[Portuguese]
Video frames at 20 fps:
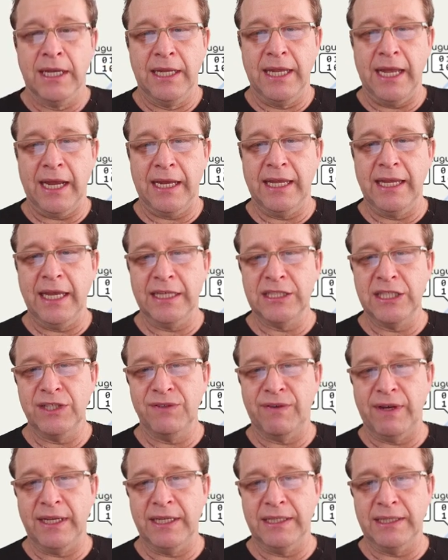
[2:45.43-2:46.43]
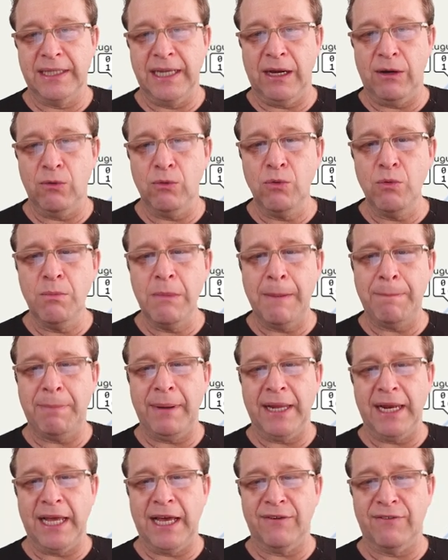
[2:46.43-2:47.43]
e aqui a gente vai dar uma
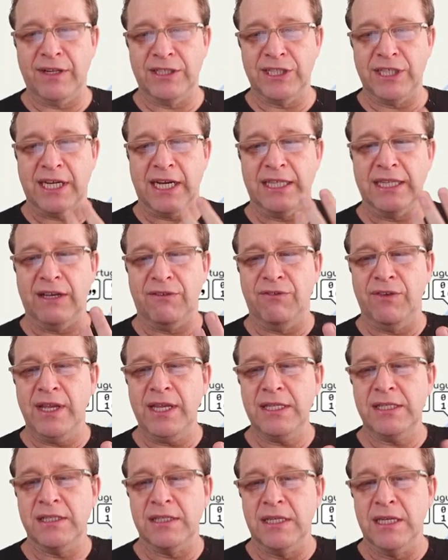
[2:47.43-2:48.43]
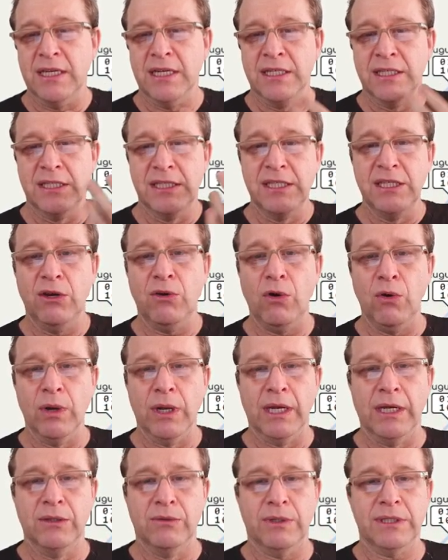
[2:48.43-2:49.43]
palavra de cada vez
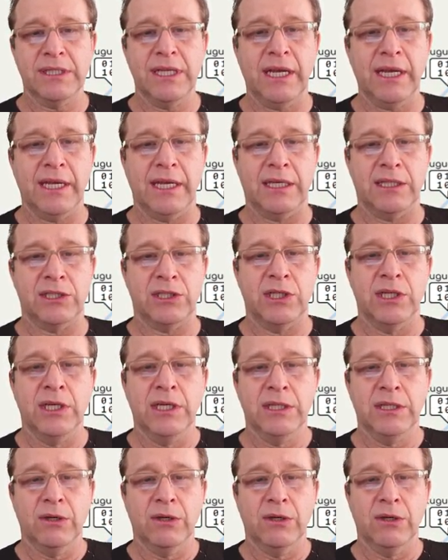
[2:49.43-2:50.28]
desenrolando essa rede.